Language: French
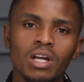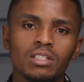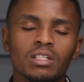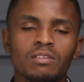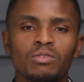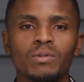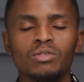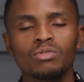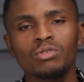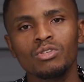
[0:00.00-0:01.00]
acheter la
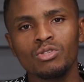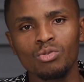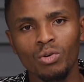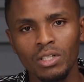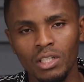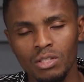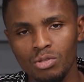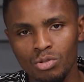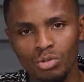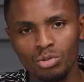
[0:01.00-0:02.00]
formation, ils auront une
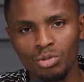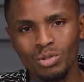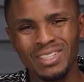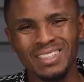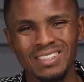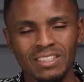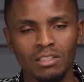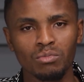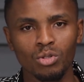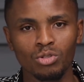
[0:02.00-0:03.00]
réduction de
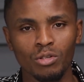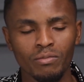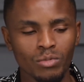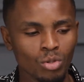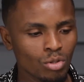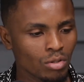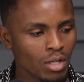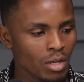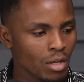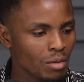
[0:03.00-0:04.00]
35%. Donc,
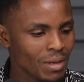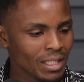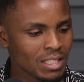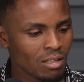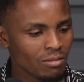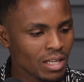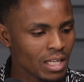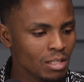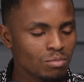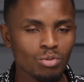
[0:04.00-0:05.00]
malgré ça, on va y
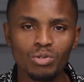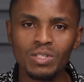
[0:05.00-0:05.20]
aller pour